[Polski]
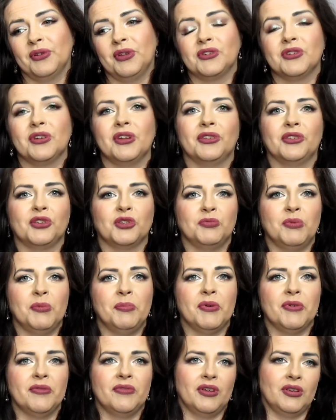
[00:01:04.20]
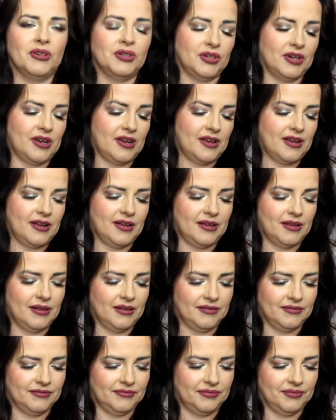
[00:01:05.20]
jeżeli ktoś mi powie, że
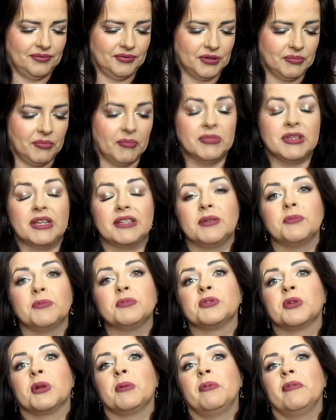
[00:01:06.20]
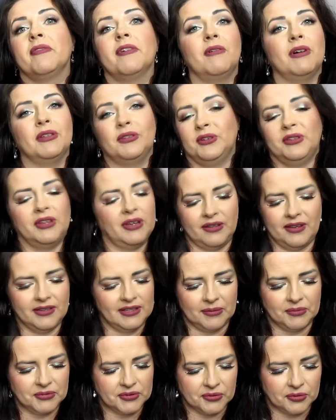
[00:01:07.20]
żebym zasubskrybowała, to i tak nie
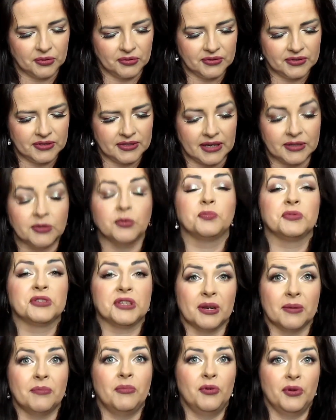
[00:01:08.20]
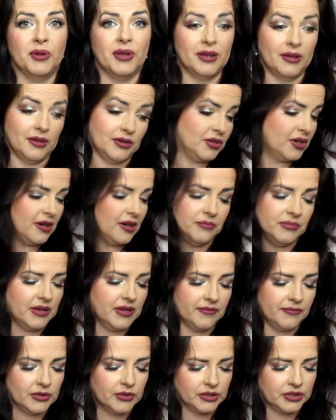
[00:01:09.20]
zasubskrybuję, jeżeli
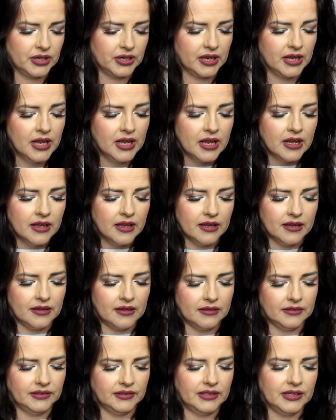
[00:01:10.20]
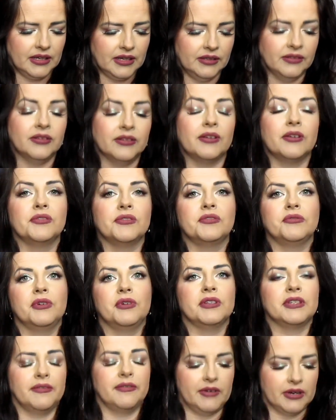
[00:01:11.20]
mnie właśnie e, nie
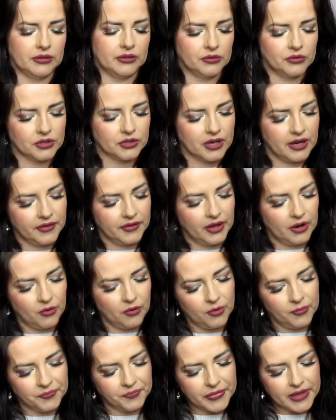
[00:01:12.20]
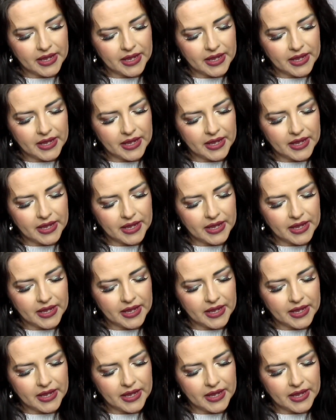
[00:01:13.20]
interesuje zawartość kanału.